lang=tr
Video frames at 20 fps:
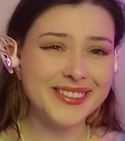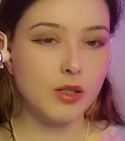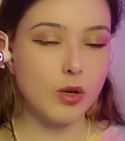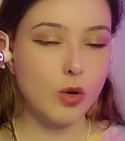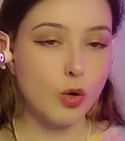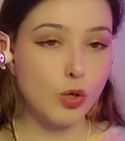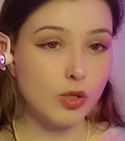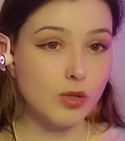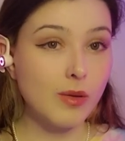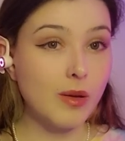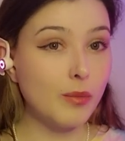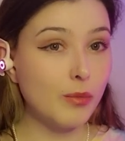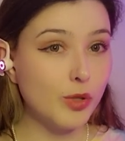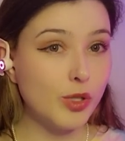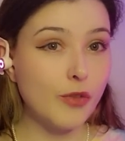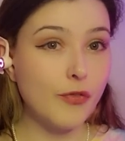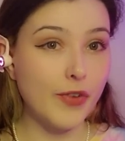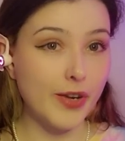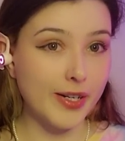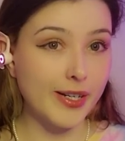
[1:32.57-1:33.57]
O zaman bu
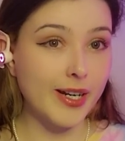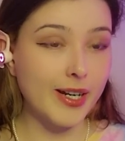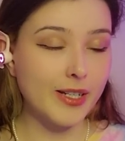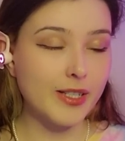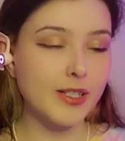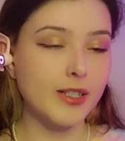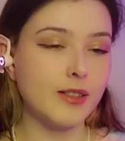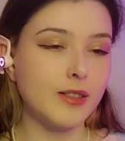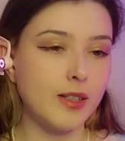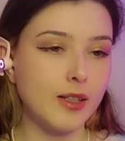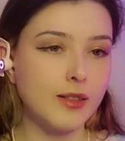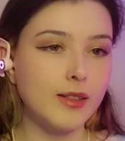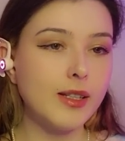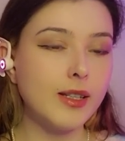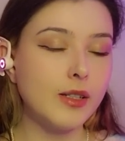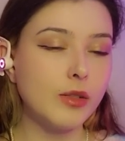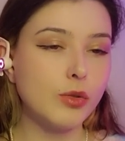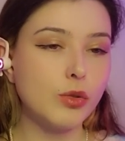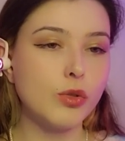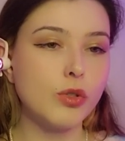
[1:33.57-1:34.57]
sefer gerçekten
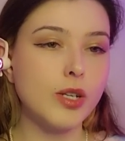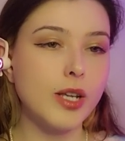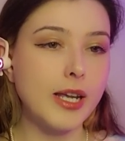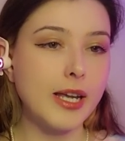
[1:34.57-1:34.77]
de ilk soruya